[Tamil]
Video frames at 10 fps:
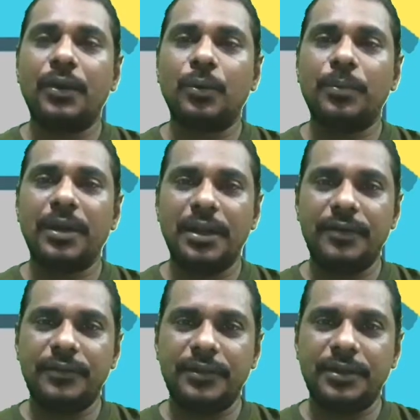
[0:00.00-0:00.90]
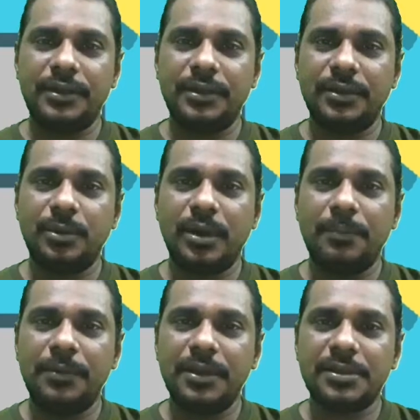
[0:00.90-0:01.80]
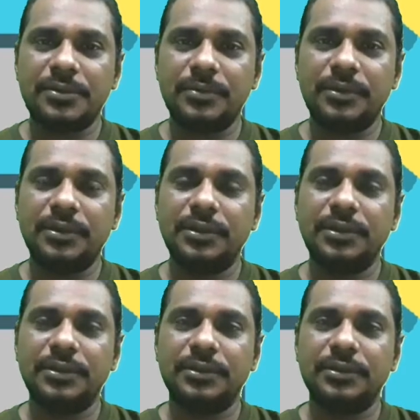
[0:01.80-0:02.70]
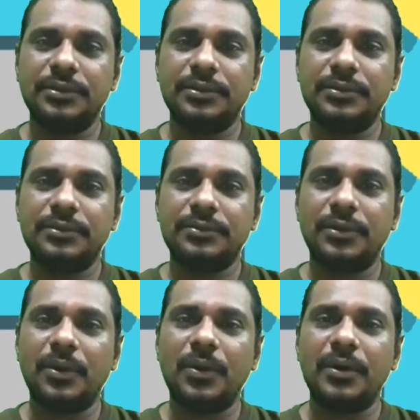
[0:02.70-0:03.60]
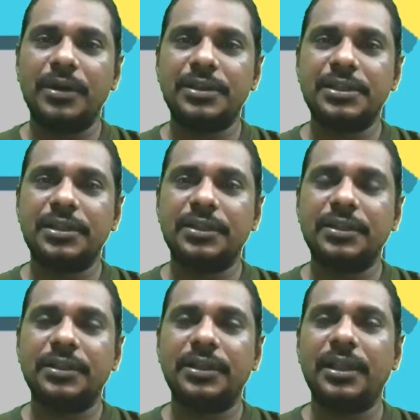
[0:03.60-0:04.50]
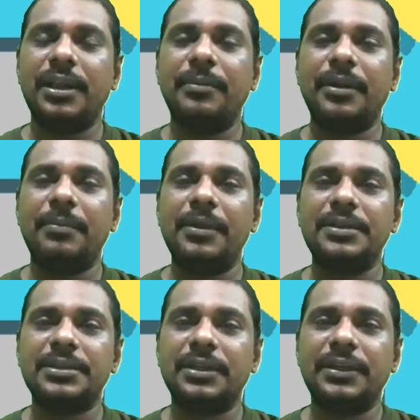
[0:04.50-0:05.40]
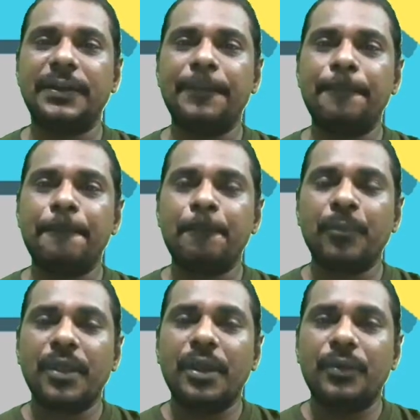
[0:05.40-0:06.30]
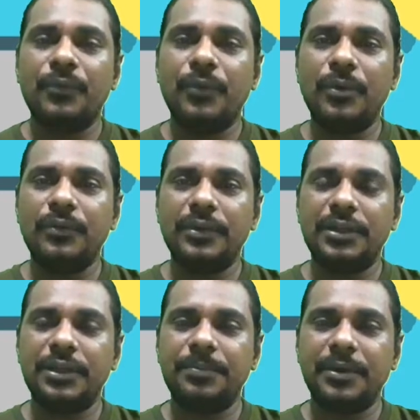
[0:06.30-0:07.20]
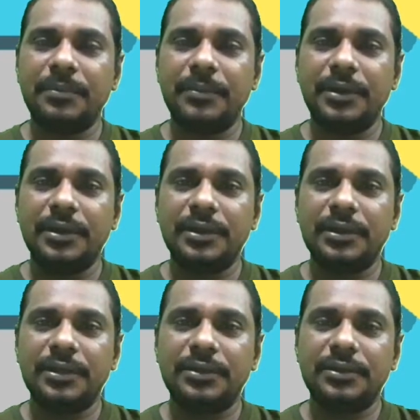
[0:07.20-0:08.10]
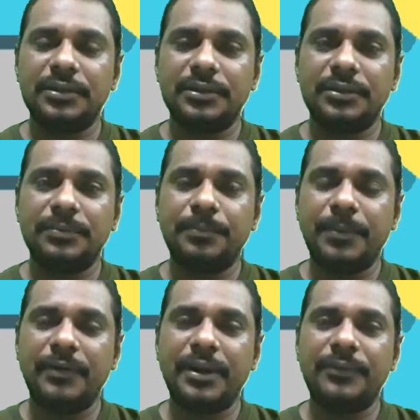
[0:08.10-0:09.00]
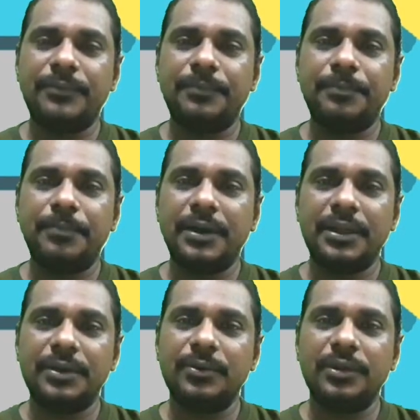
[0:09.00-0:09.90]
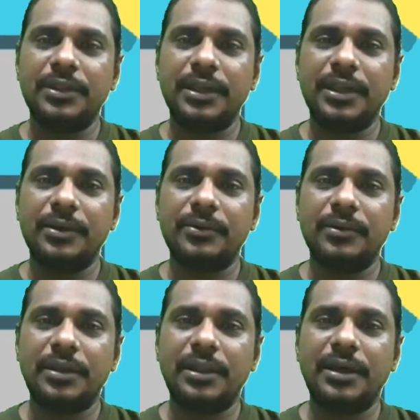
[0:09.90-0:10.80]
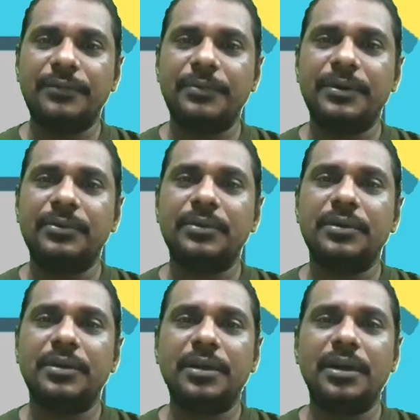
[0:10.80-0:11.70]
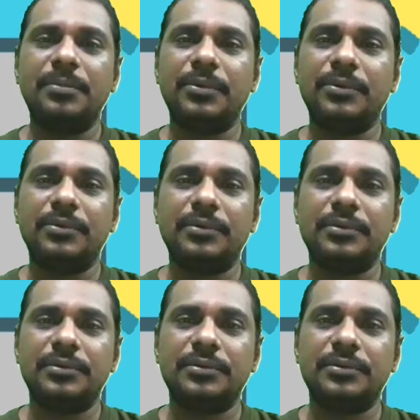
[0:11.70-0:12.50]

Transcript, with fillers: ரொம்ப நாளாக வந்துட்டு ஒரு அப்ளிகேஷன் ஒன்று சொல்லணும்னு நினச்சிக்கிட்டு இருந்தேன் அது என்ன மாதிரி அப்ளிகேஷன் கேட்டிங்கன்னா ஃபோன் வந்துட்டு இப்போ நம்ம பவர் ஆஃப் பட்டன் ஒன்று தனியாக இருக்கும் அதை ஆஃப் பண்ணுவோம் ஆன் பண்ணுவோம்